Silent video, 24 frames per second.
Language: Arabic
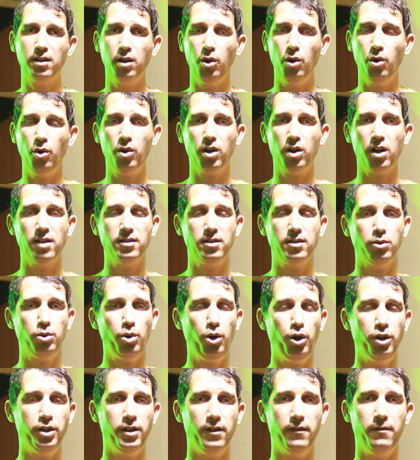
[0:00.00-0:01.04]
الأخرى
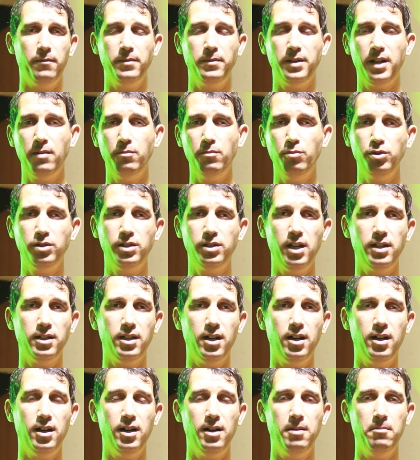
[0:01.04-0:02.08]
ستحذف من
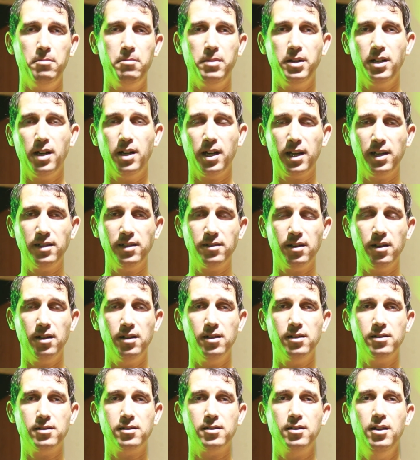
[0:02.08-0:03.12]
المنتدى من
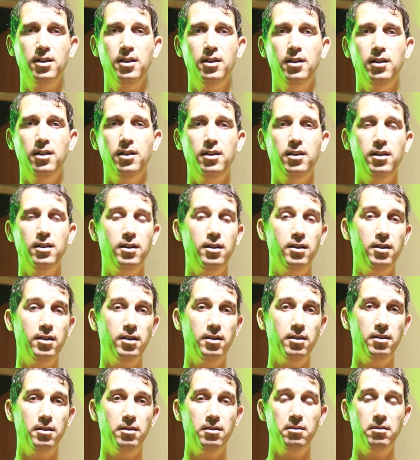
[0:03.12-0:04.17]
القصص
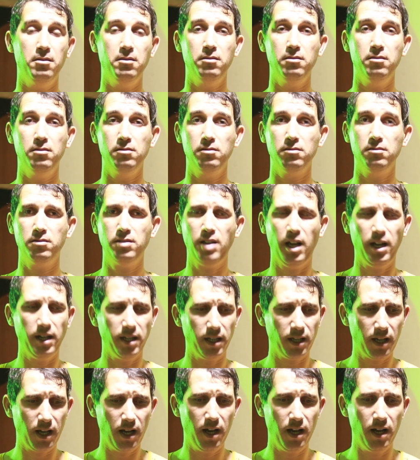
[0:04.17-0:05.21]
آه،
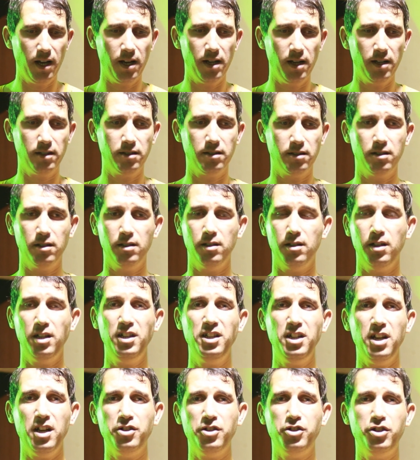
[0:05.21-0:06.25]
تعليقات
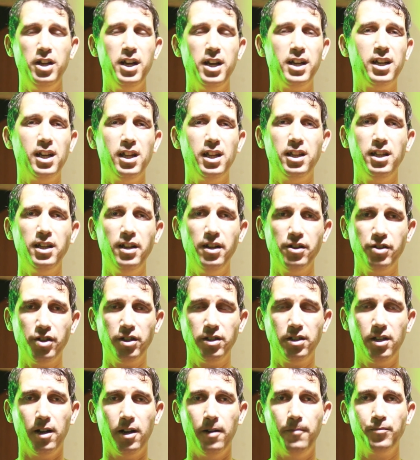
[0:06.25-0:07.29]
يعني أشياء كثيرة
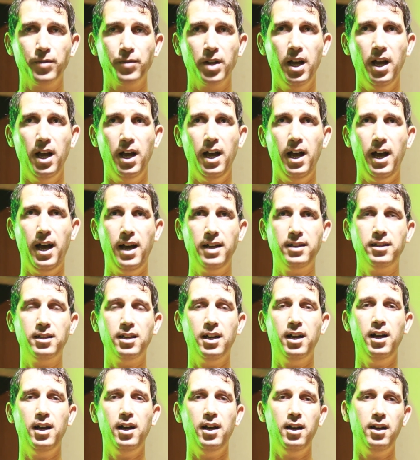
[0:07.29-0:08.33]
جدا
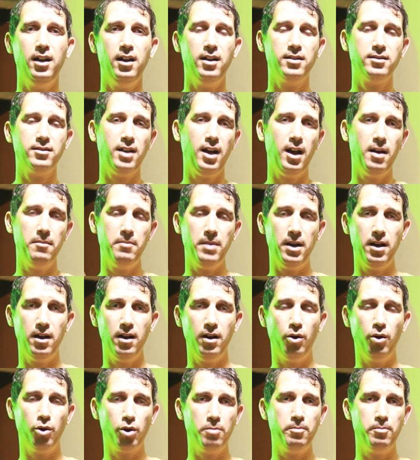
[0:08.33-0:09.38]
حتى أصحاب
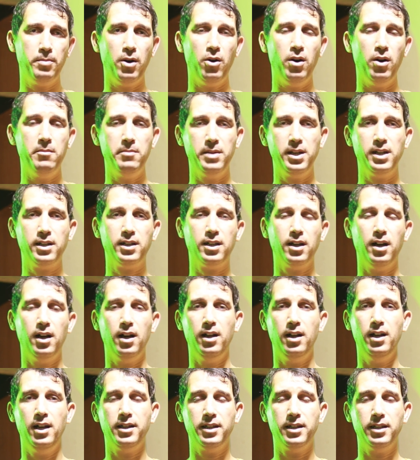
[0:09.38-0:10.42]
أوروبا
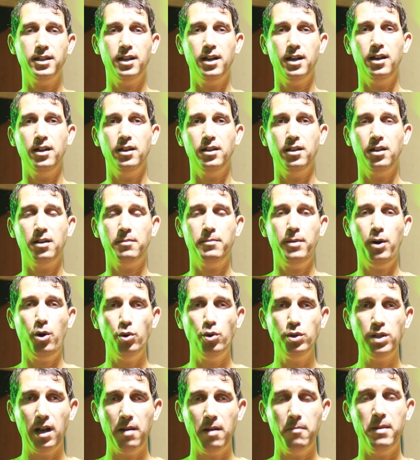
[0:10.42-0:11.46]
وأمريكا الذين
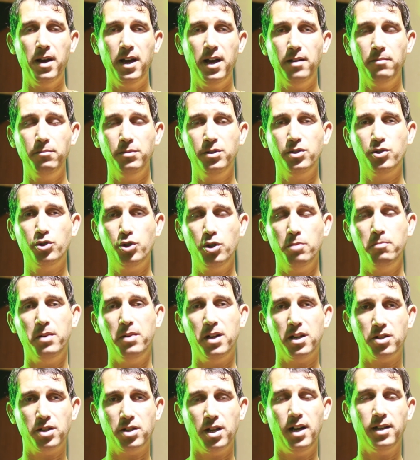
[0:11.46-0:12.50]
يربحون المال من
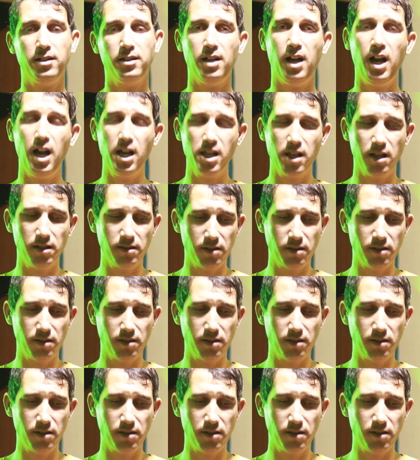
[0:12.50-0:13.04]
سوبر شات أيضا